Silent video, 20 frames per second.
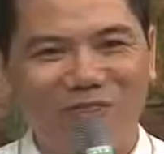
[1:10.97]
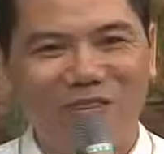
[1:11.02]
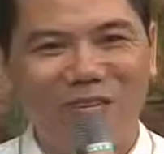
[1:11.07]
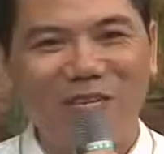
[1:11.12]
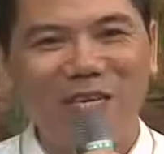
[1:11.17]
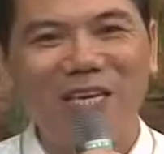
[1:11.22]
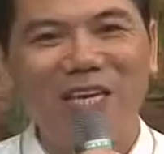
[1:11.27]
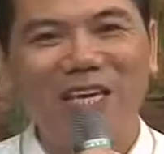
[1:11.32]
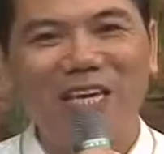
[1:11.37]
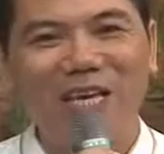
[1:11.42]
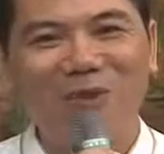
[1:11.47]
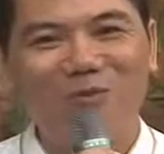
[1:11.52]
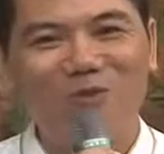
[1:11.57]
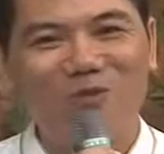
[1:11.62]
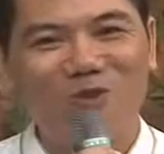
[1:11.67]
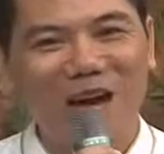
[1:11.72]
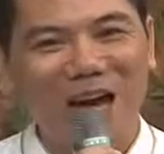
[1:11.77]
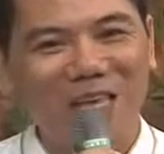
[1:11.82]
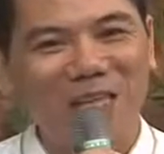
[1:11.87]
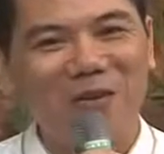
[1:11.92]
về những kinh nghiệm
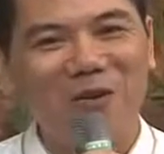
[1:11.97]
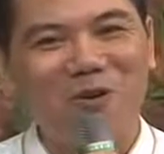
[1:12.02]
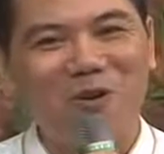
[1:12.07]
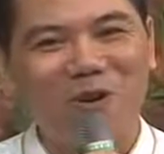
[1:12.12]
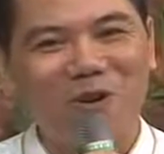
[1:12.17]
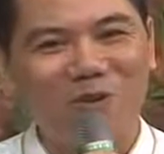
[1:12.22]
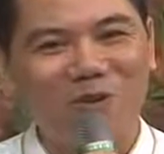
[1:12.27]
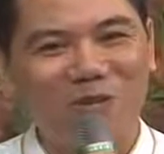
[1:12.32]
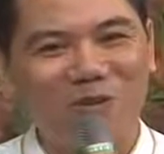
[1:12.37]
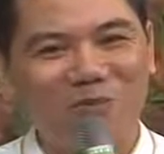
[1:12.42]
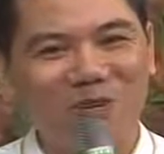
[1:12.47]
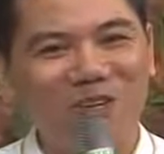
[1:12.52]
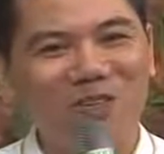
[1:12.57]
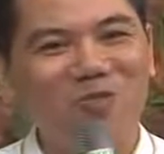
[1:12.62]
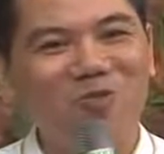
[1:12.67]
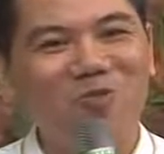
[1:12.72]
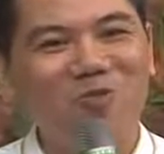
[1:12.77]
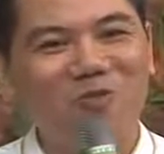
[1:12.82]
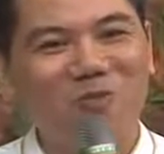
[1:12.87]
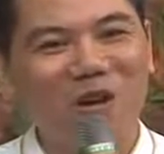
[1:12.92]
của cá nhân con trong
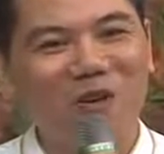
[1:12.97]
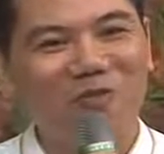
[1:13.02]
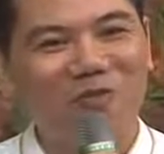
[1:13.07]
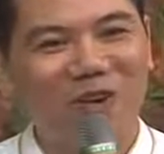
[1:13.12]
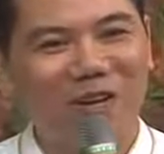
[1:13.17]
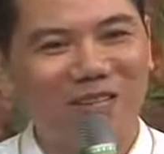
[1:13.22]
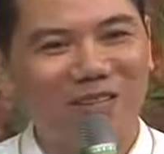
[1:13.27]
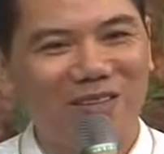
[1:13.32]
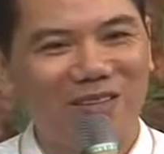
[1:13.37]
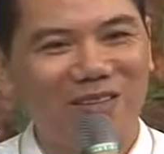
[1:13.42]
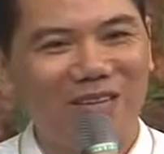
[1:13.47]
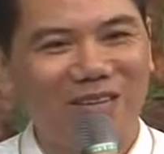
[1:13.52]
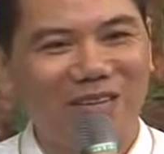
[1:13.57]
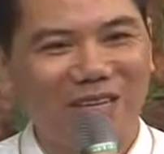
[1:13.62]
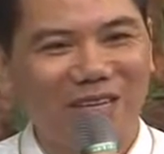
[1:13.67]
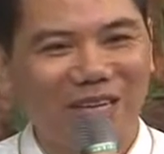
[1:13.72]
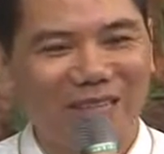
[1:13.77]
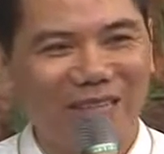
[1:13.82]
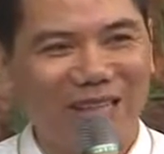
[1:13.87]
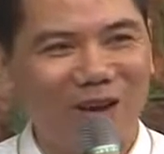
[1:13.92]
ứng dụng đạo Phật
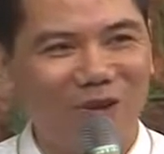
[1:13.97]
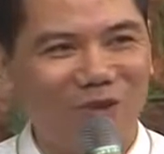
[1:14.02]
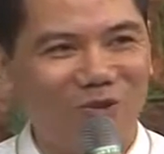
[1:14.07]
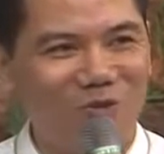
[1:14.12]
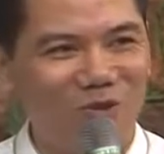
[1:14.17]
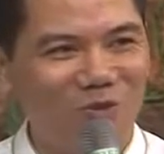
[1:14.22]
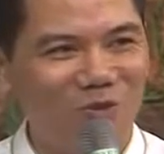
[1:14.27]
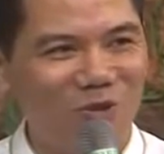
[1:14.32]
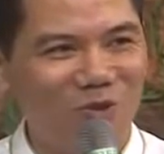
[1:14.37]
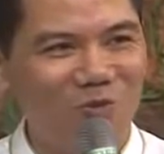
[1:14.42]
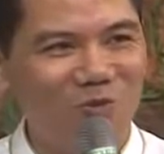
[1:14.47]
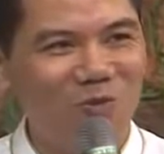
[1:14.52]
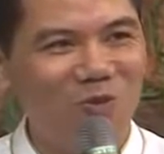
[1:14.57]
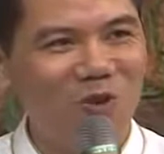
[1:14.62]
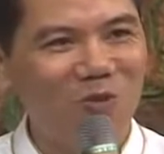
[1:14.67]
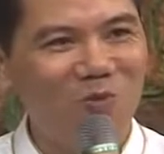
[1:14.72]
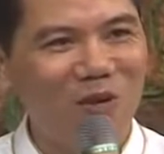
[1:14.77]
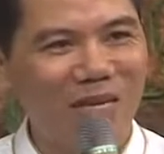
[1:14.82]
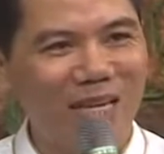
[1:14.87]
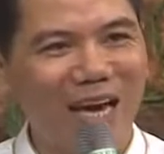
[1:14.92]
để tạo cuộc sống
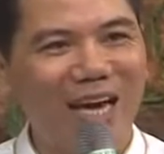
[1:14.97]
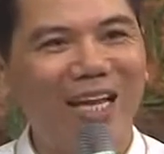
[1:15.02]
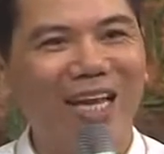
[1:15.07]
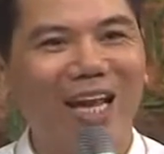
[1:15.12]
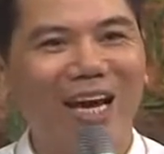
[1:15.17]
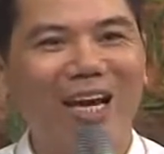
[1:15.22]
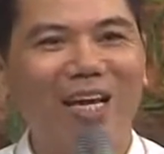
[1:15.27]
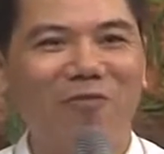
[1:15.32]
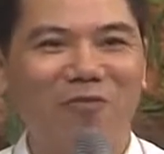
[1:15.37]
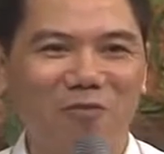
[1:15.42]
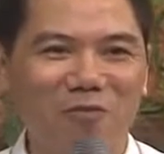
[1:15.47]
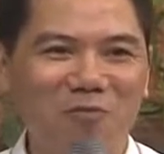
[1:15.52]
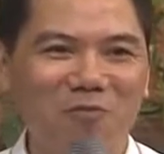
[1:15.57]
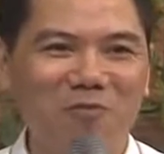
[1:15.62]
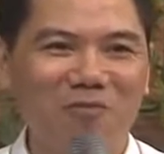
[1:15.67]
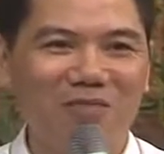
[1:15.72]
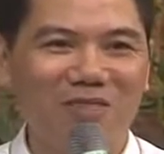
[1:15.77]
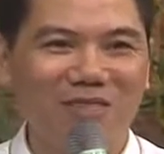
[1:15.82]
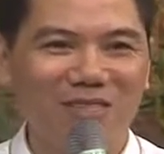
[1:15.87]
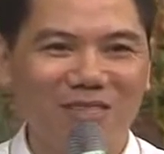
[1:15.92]
cho mình an lạc hạnh phúc.
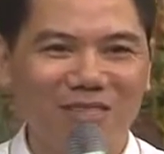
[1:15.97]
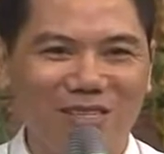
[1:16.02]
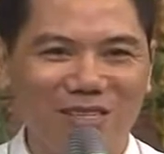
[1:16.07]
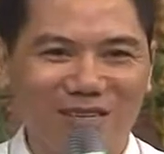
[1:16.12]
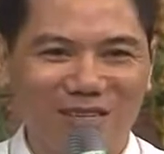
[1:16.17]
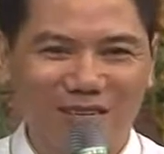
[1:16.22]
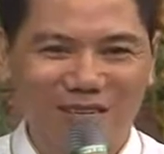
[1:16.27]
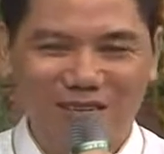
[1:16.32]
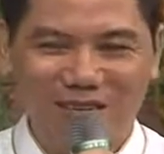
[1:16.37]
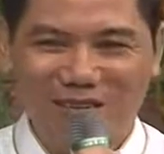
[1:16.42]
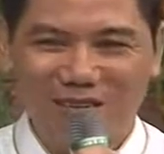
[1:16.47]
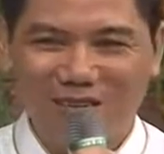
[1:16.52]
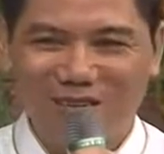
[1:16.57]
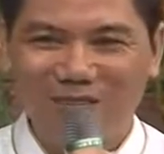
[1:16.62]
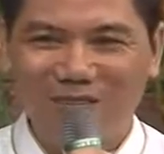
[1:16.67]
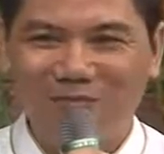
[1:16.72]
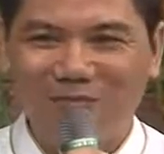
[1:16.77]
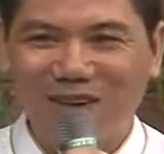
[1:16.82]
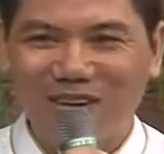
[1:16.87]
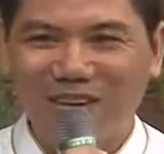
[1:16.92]

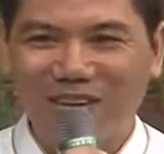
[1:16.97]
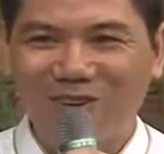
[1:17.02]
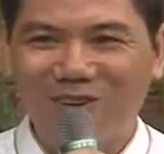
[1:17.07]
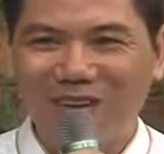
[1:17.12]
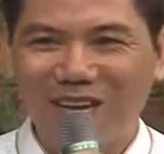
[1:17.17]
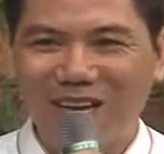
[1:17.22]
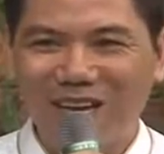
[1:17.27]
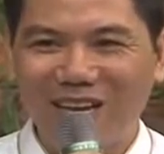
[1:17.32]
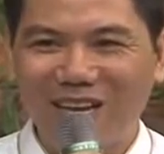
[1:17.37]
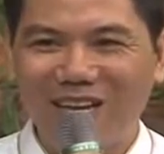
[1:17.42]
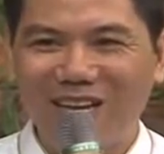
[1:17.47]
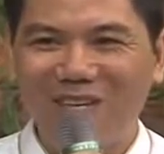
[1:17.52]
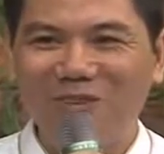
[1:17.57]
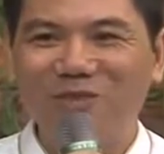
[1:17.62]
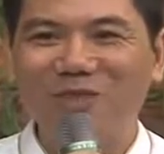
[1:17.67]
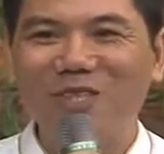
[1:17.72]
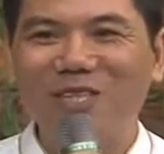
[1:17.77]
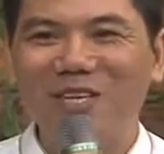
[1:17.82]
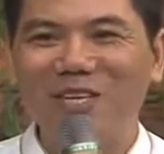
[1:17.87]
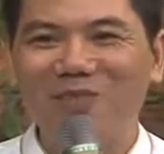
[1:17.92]
Nhưng mà đây có lẽ là lần
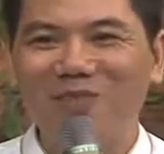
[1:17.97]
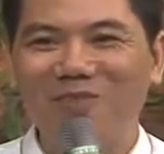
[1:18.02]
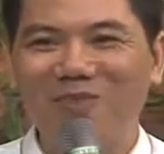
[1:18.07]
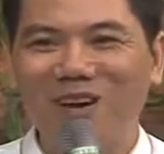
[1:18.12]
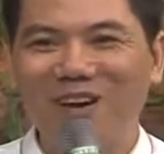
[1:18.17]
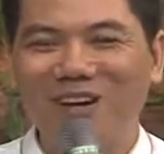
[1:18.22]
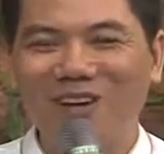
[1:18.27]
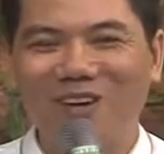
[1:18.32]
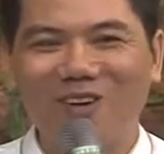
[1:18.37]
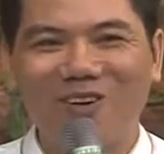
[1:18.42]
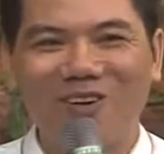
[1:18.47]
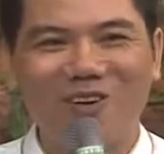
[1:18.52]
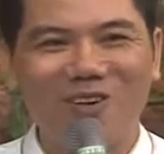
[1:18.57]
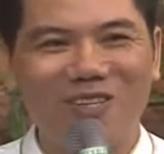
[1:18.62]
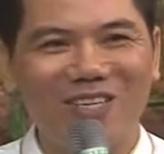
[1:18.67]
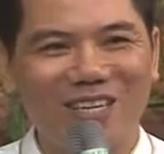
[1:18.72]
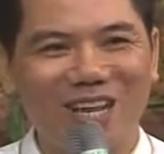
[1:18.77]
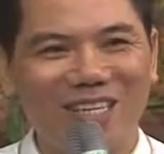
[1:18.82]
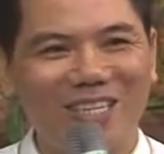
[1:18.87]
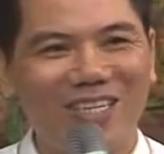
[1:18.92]
đầu tiên mà
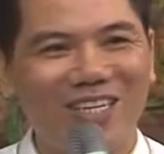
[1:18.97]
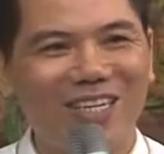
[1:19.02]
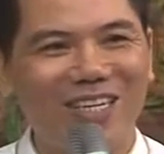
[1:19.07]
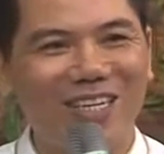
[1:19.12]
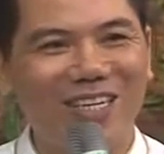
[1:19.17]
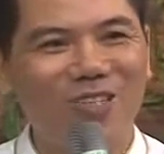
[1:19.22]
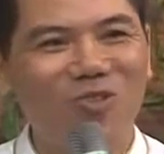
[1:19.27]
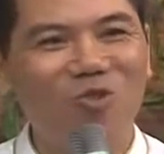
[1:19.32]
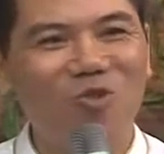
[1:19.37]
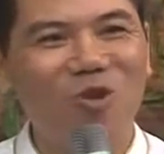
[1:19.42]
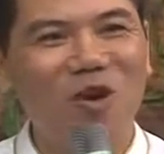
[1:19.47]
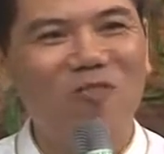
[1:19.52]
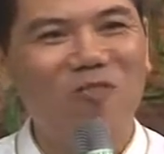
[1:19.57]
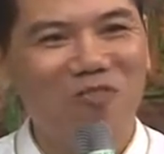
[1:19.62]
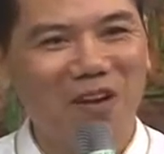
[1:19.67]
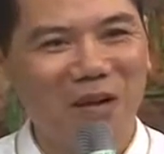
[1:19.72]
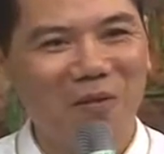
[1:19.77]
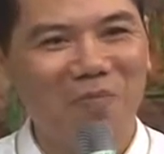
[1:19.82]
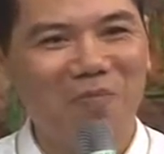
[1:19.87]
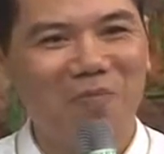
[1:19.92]
con được đặt chân đến chùa Hoằng
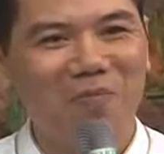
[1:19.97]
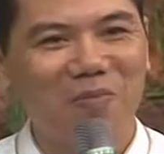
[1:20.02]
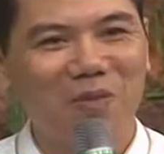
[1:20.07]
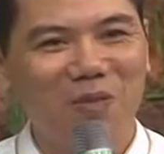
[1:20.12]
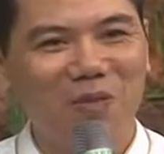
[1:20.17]
Pháp,